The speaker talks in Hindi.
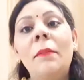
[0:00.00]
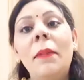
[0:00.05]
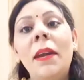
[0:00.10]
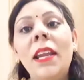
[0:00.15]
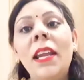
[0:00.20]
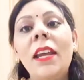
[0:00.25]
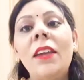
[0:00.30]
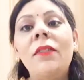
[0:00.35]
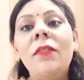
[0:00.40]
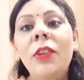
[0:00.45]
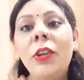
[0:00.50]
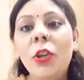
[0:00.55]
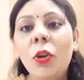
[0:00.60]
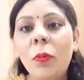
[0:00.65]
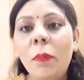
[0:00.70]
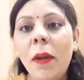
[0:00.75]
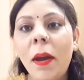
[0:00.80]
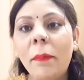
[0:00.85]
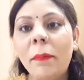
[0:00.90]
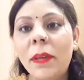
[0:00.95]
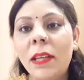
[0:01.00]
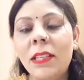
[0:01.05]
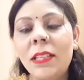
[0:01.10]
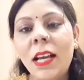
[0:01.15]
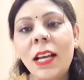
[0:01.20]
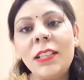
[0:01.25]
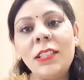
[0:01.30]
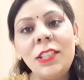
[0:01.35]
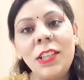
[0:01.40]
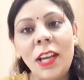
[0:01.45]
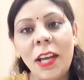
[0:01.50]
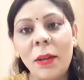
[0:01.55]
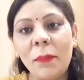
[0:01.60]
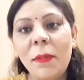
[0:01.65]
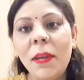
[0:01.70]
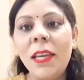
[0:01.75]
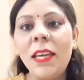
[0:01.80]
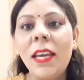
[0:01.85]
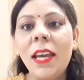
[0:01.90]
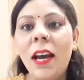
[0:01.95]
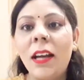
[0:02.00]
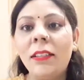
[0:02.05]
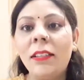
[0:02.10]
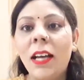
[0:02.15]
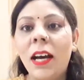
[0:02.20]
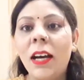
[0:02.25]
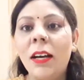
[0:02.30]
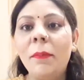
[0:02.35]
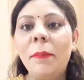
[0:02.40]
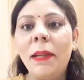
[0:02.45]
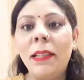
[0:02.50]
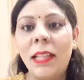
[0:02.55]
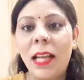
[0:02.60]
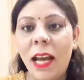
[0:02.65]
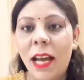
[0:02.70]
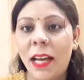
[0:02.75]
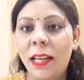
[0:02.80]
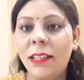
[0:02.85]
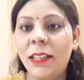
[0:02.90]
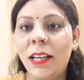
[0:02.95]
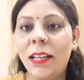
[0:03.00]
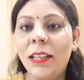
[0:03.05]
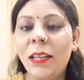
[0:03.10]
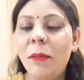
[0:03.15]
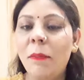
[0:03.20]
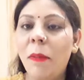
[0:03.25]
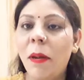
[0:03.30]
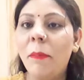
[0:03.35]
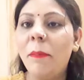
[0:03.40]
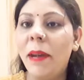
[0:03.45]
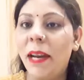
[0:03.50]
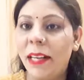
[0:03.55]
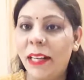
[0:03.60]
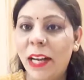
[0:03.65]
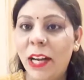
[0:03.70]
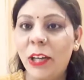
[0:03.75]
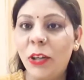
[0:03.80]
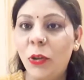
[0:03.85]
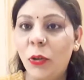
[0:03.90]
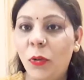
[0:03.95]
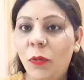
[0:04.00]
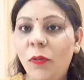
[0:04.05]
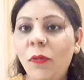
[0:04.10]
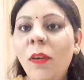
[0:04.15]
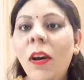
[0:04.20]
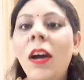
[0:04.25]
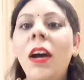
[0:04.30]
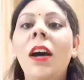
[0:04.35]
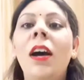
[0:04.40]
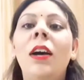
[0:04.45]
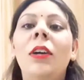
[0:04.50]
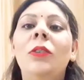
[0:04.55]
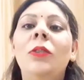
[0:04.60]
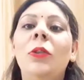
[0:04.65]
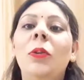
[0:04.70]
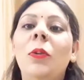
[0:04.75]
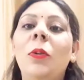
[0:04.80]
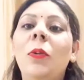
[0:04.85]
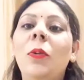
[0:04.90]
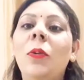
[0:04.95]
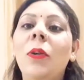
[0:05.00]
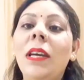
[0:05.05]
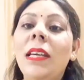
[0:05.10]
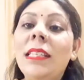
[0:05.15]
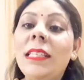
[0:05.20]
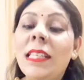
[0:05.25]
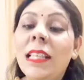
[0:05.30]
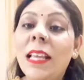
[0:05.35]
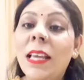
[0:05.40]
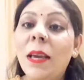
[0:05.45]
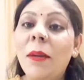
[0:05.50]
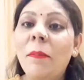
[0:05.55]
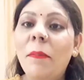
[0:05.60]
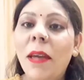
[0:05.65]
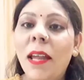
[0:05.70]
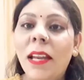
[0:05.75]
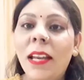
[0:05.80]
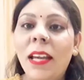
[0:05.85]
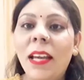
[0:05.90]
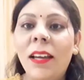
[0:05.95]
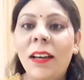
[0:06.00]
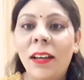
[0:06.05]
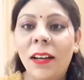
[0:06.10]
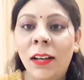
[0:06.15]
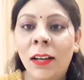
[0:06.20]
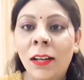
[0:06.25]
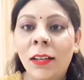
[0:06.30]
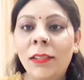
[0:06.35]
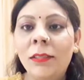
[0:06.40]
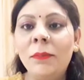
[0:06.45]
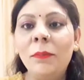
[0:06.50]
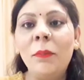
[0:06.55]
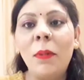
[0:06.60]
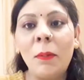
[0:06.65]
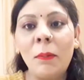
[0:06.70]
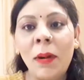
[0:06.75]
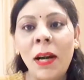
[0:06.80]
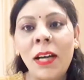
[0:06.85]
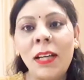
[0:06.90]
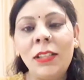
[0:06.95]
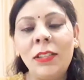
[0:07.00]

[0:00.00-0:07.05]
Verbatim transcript: मैंने एक वीडियो पे आपके साथ शेयर भी किया था बताया था कि मैं प्रेगनेंट हूँ तो इसलिए मैंने ममा